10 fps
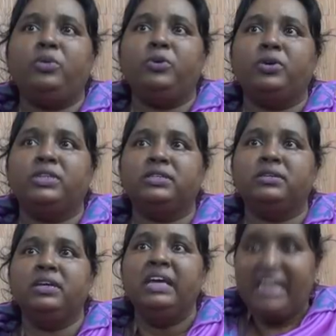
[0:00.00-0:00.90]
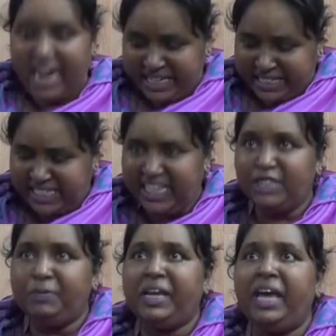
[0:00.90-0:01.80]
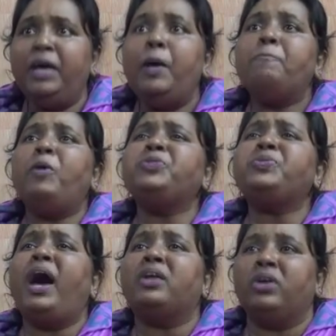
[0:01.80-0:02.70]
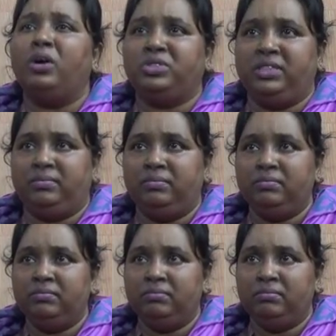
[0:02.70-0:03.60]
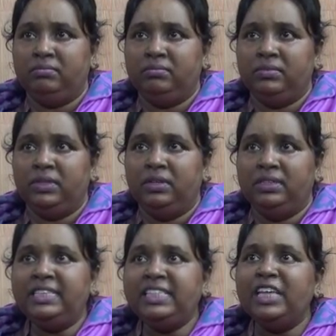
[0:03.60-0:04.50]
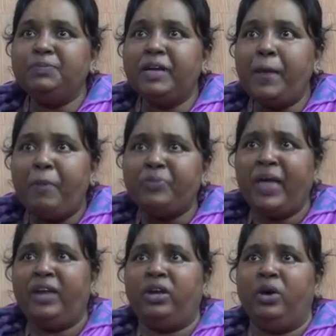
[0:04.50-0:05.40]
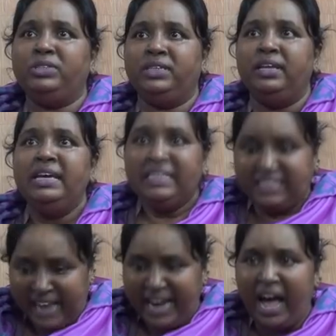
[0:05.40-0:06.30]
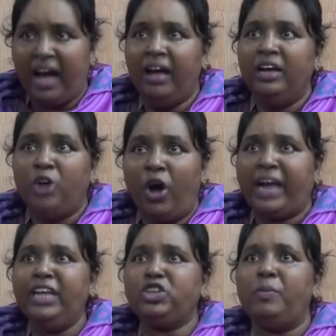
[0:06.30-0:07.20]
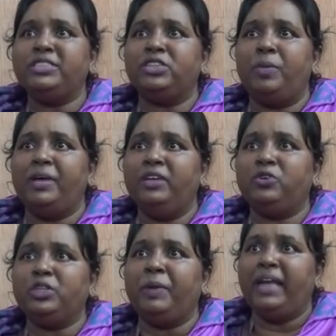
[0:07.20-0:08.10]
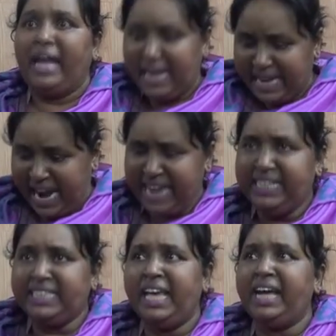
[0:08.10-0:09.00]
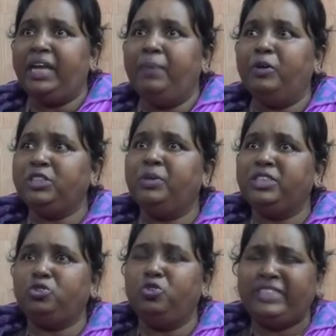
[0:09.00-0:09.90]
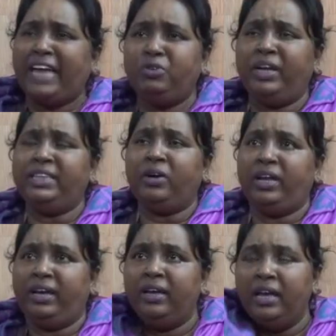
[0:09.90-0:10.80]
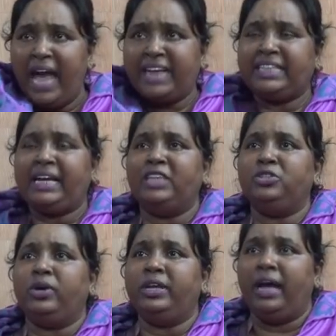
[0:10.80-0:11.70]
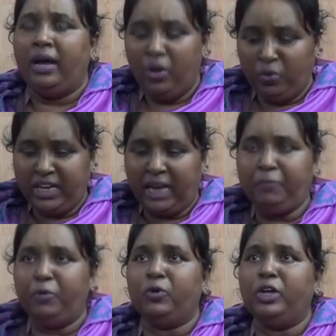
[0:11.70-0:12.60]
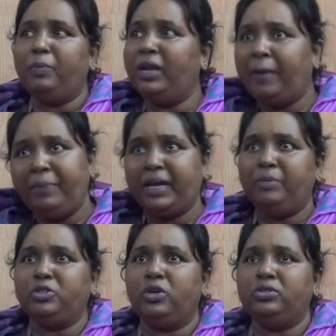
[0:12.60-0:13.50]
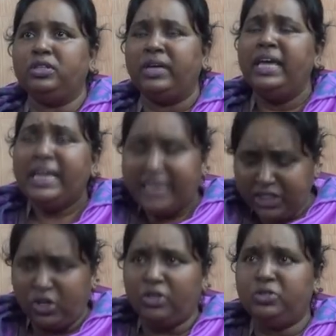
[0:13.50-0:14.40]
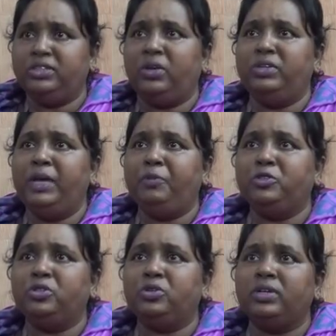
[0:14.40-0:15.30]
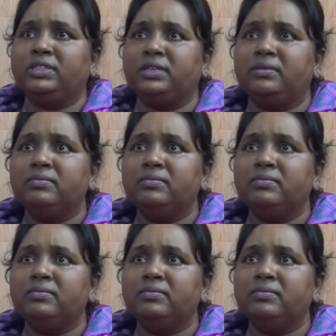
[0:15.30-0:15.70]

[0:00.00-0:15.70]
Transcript: আক্রমণ করেছে এই ডিসিএসপিকে প্রত্যাহার করা উচিত ডিসিএসপিকে প্রত্যাহার করা উচিত যারা হকারের সমস্যার সমাধান করতে পারে না এই ডিসি এখানে বসে বসে শুধু চাটুকারিতা করে একটা কাজও করে না উনি খালি ফোন করে বলে আপনাকে আমি সহযোগিতা করে কী সহযোগিতা উনি এই পর্যন্ত করেছে